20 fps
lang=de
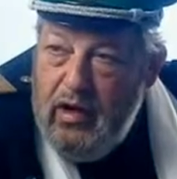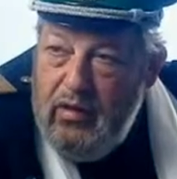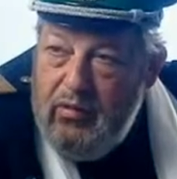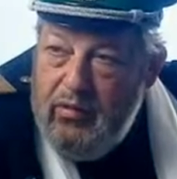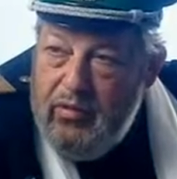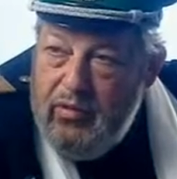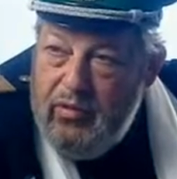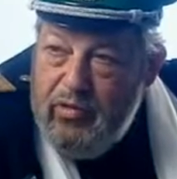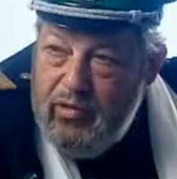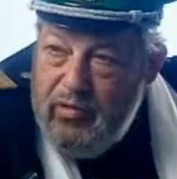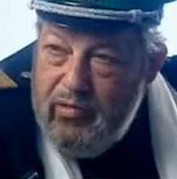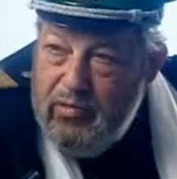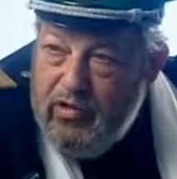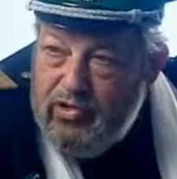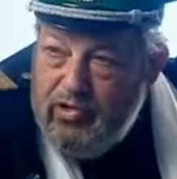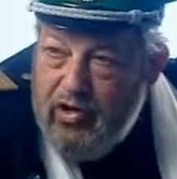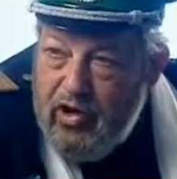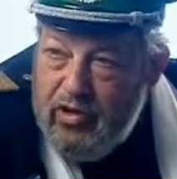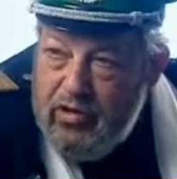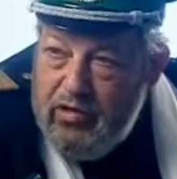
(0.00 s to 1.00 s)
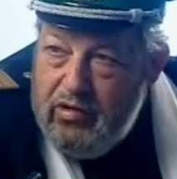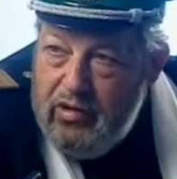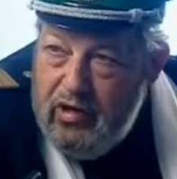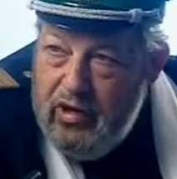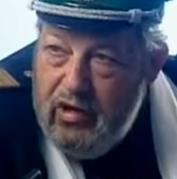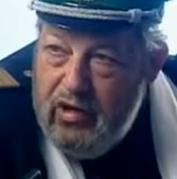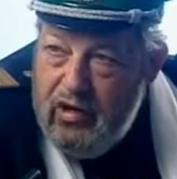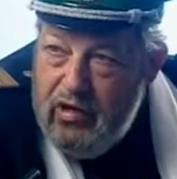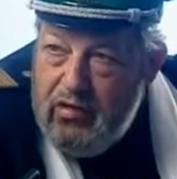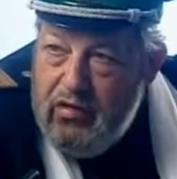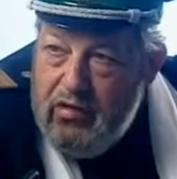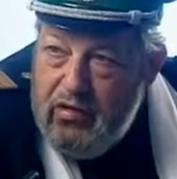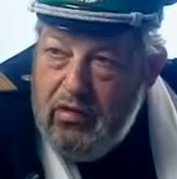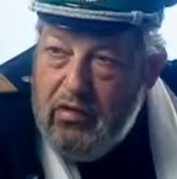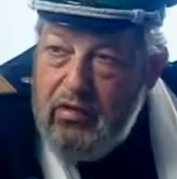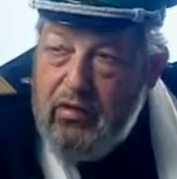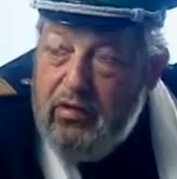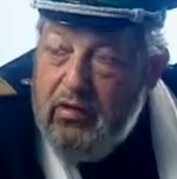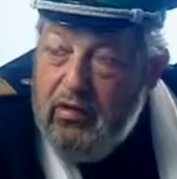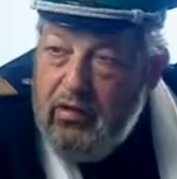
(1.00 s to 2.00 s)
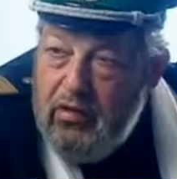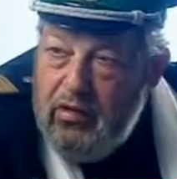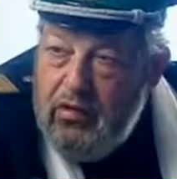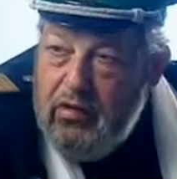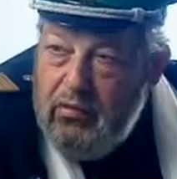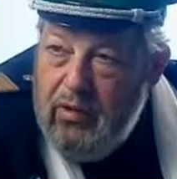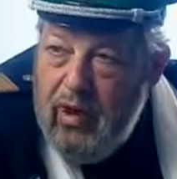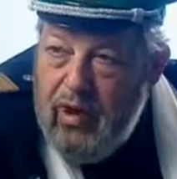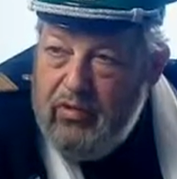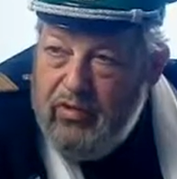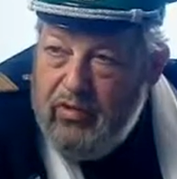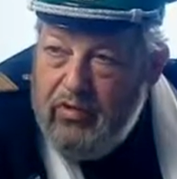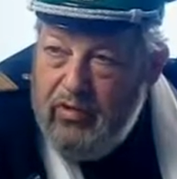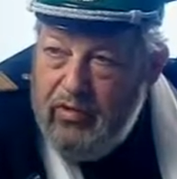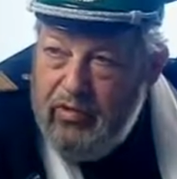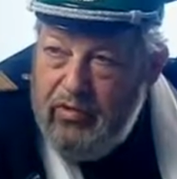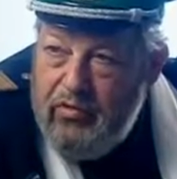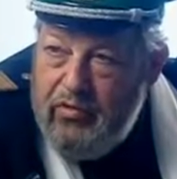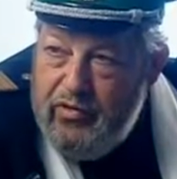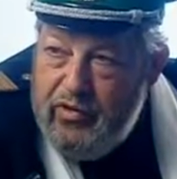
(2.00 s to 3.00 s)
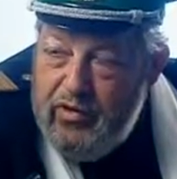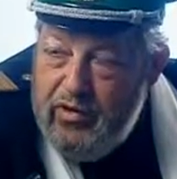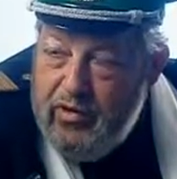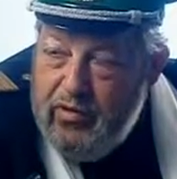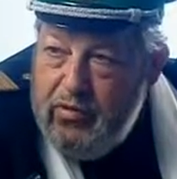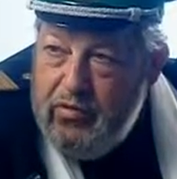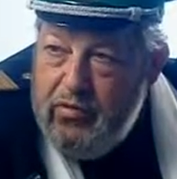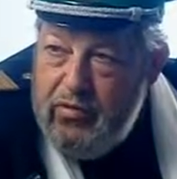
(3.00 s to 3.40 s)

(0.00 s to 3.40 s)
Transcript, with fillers: habe ich mich umgeschaut nach einzig Vernünftigen,